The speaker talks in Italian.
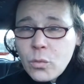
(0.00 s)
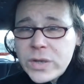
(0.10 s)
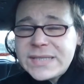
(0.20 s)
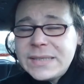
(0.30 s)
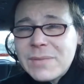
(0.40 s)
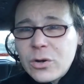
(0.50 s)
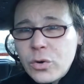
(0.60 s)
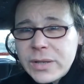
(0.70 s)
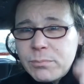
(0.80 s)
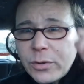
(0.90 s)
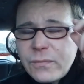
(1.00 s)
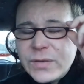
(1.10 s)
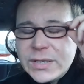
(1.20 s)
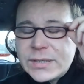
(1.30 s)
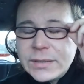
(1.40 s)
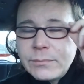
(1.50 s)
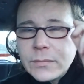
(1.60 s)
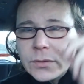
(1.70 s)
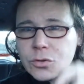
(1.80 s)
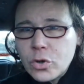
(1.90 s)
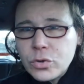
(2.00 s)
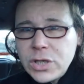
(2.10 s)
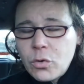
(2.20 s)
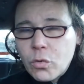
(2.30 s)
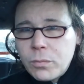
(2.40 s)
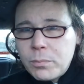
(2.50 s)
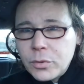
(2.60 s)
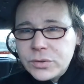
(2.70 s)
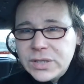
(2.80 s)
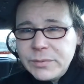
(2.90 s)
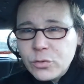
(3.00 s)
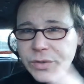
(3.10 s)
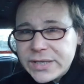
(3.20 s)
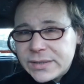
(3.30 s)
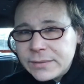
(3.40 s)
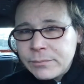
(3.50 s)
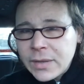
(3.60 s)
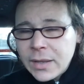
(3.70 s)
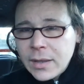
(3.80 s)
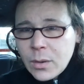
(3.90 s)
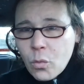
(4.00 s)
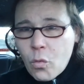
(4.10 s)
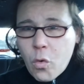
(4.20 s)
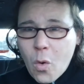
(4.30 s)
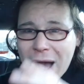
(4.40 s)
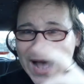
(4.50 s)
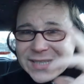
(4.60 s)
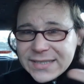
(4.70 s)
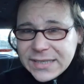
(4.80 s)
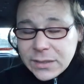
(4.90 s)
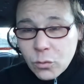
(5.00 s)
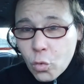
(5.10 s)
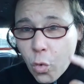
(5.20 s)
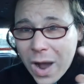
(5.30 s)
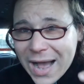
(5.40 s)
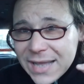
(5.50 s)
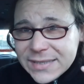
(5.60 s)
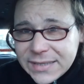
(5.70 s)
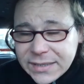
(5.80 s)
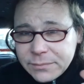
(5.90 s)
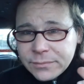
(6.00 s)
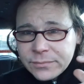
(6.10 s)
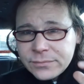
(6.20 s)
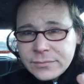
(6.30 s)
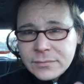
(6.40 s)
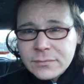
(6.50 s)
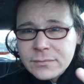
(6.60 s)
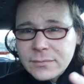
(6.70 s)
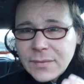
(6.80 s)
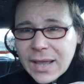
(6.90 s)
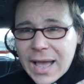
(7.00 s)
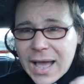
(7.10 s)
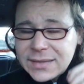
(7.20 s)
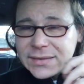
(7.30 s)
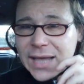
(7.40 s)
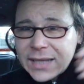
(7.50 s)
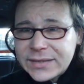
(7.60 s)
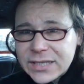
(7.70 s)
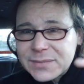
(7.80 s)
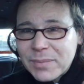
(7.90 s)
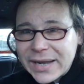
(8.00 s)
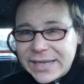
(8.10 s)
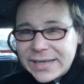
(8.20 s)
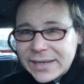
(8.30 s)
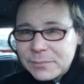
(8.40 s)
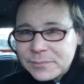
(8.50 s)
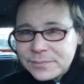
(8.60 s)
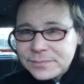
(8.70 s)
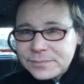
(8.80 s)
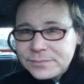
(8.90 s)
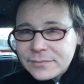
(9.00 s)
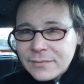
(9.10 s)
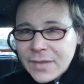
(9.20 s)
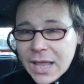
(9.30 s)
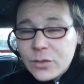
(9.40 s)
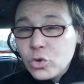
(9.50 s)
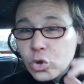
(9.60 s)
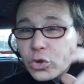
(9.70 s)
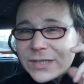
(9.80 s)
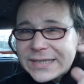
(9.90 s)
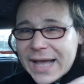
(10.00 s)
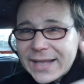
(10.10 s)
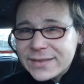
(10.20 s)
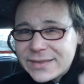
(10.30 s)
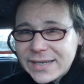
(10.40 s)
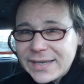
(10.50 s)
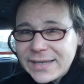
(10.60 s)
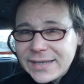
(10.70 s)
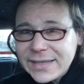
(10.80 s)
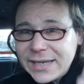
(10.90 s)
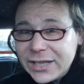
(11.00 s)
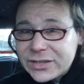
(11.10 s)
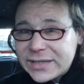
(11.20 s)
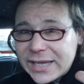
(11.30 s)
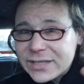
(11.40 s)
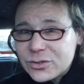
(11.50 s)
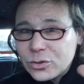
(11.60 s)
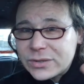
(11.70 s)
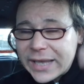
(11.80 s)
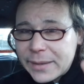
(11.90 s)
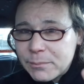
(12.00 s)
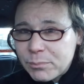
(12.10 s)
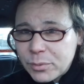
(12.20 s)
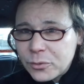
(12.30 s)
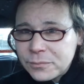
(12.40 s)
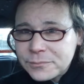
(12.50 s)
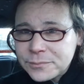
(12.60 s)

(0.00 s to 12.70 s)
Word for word: questi malori improvvisi sono di colpo diminuiti, quasi quasi andati a sparire, nonostante il terzo tempo